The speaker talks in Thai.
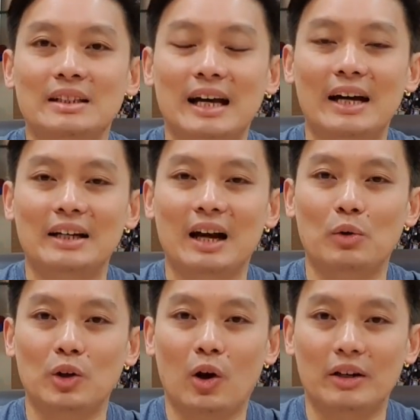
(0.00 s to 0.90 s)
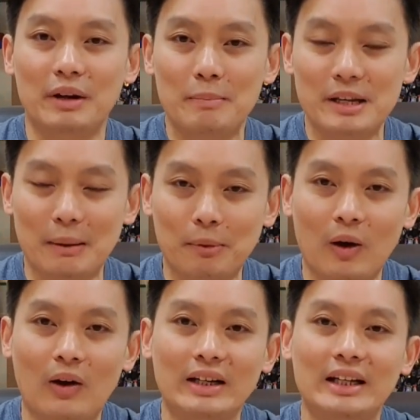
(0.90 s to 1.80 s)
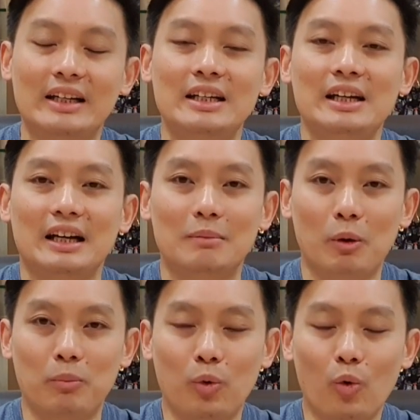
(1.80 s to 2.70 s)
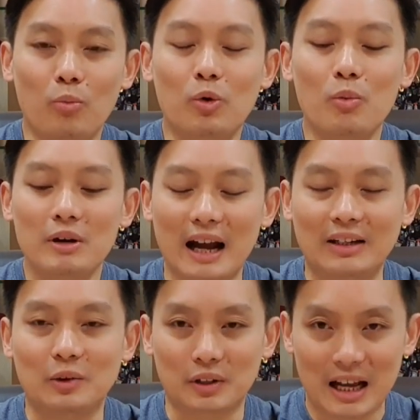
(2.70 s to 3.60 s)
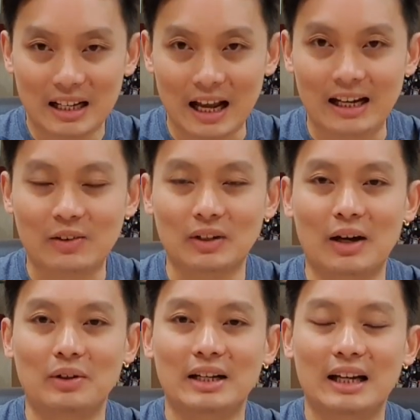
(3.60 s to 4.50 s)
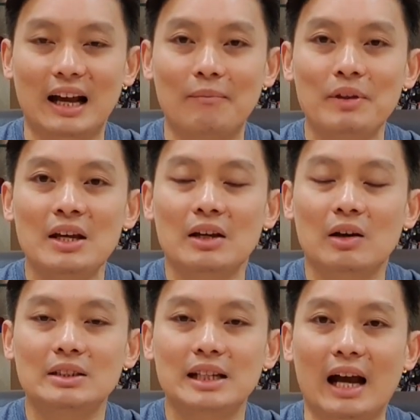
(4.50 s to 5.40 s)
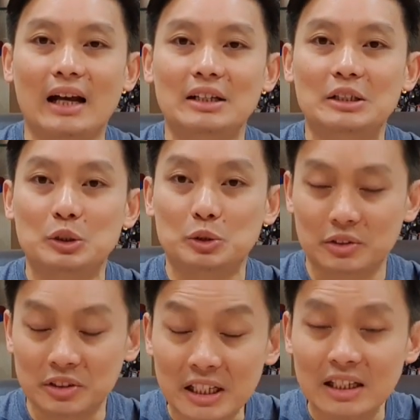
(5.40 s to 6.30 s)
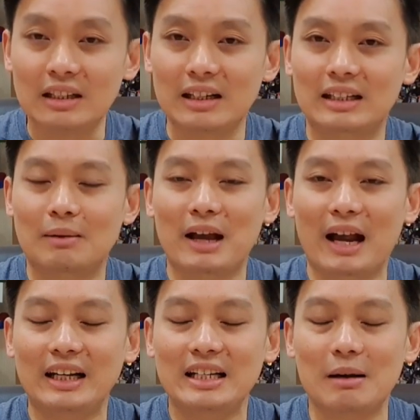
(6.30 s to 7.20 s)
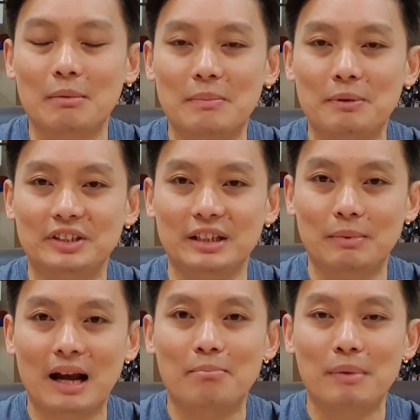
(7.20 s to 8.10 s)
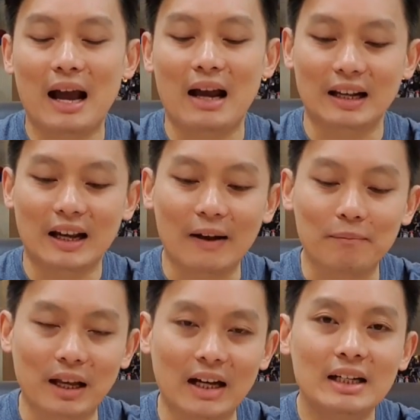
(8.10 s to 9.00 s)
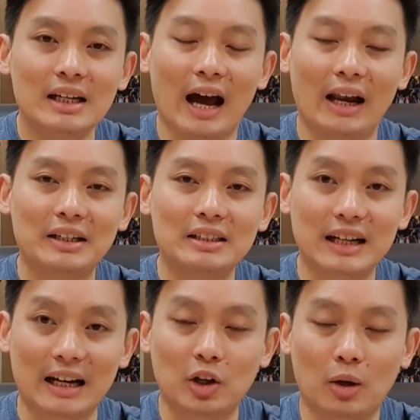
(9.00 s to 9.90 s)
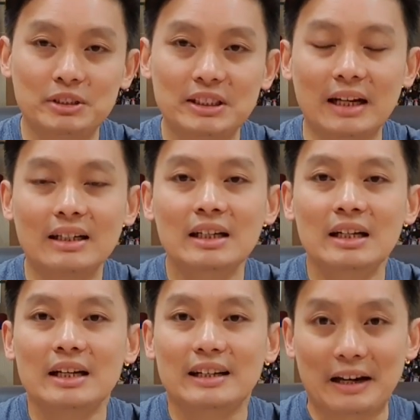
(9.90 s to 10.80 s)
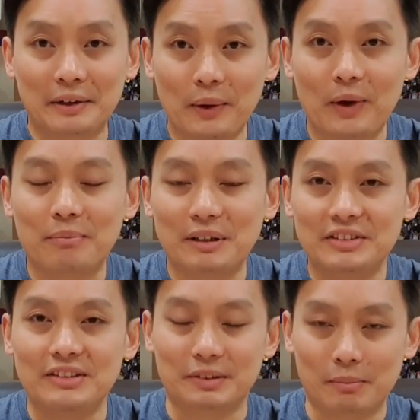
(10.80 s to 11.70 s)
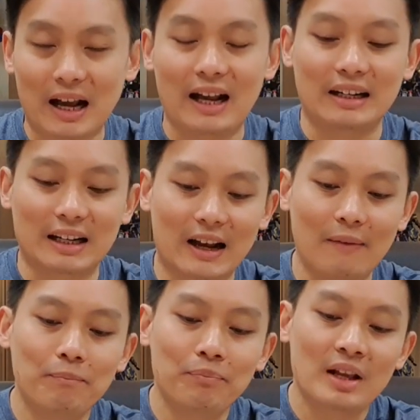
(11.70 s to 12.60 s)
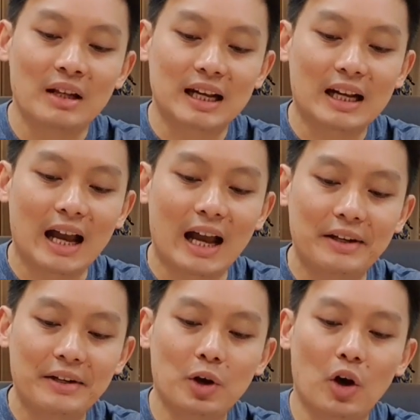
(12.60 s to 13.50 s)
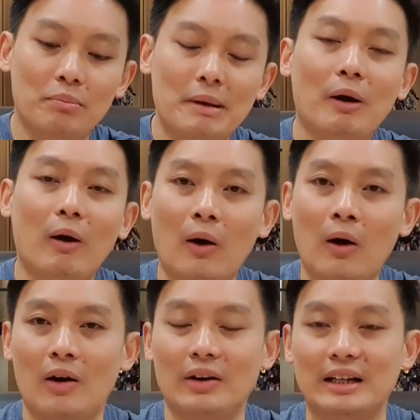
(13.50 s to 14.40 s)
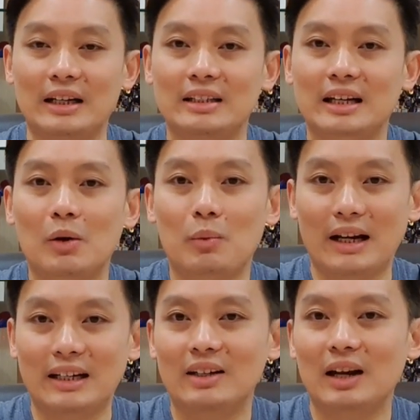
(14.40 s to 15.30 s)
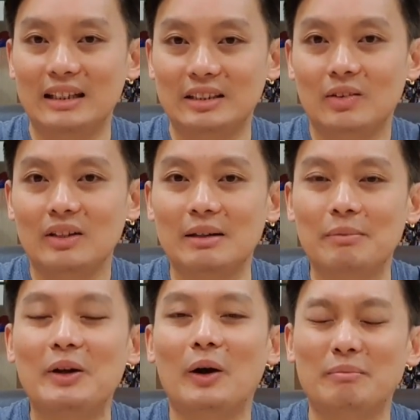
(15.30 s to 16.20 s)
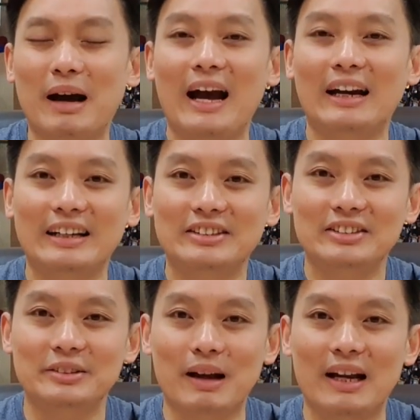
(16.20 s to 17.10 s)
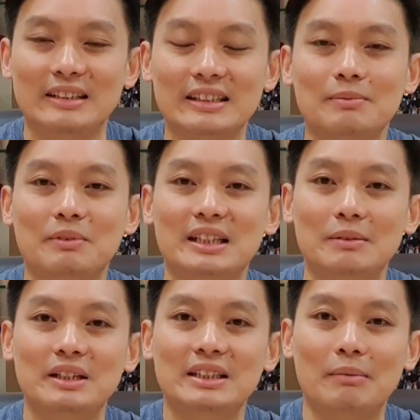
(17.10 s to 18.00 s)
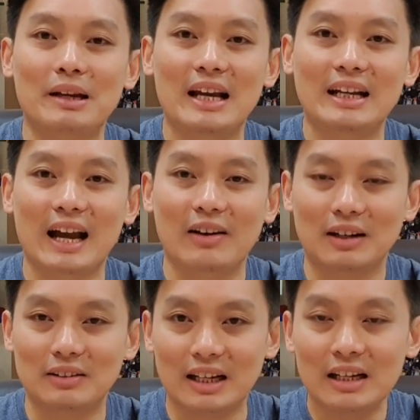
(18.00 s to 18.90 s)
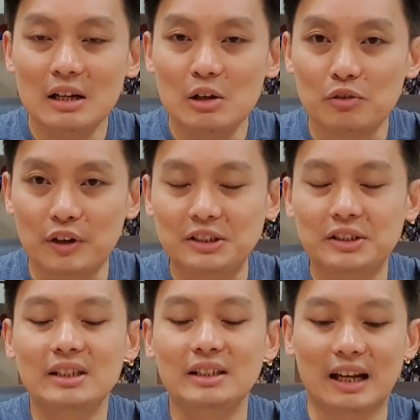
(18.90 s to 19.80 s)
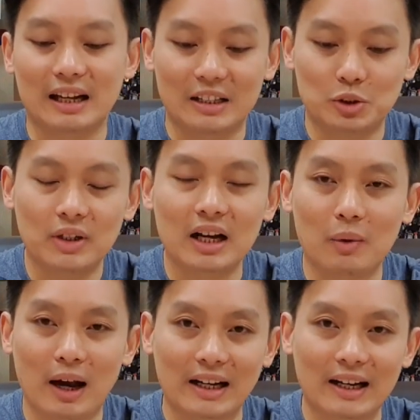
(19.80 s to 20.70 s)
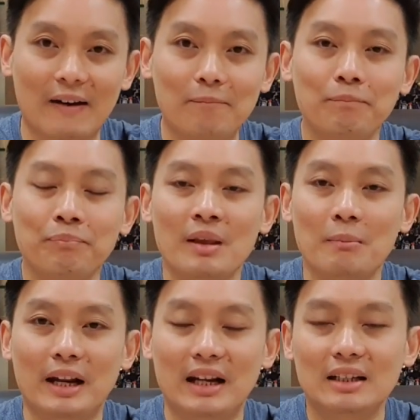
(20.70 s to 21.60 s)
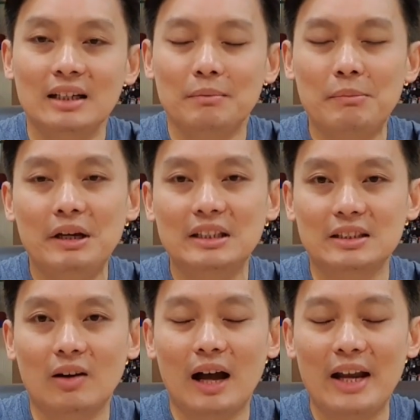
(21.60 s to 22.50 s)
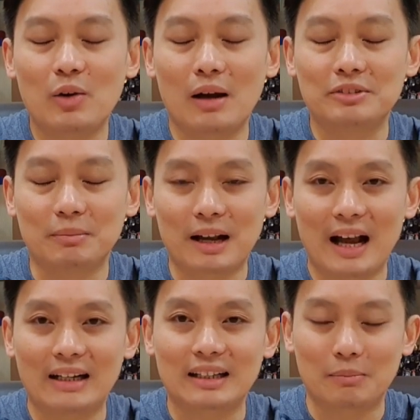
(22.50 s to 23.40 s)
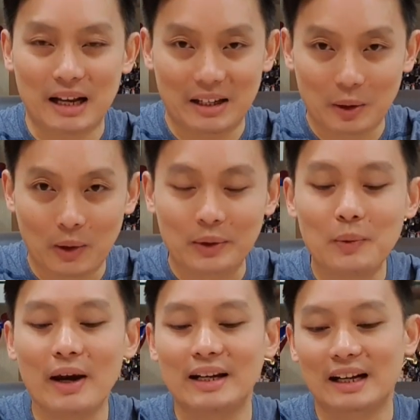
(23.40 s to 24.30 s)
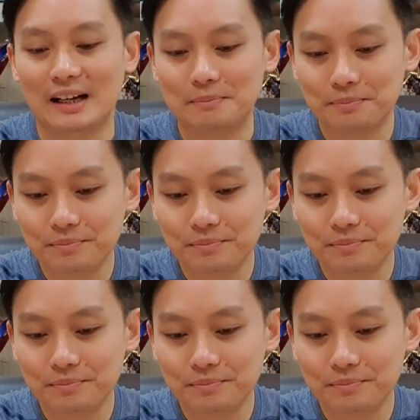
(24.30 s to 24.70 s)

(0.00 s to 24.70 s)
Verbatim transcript: ถ้าเรานอนได้เพียงพอเนี่ยระบบภูมิคุ้มกันของร่างกายของเราเนี่ยนะครับ ก็จะดีนะทำงานได้อย่างมีประสิทธิภาพมากนะครับนะอันนี้คือการนอนเพราะฉะนั้นการนอนเป็นสิ่งสำคัญนะครับถ้าใครที่นอนไม่พอนะกลางวันท่านอาจจะต้องหนีไปนอนบ้างนะสัก 15-20 นาทีเพื่อทำให้ร่างกายของเราเนี่ยเฟรชขึ้นนะในช่วงกลางวันนะครับ เพราะนั้นเพื่อนๆจะต้องให้ความสำคัญกับการนอนด้วยนะครับ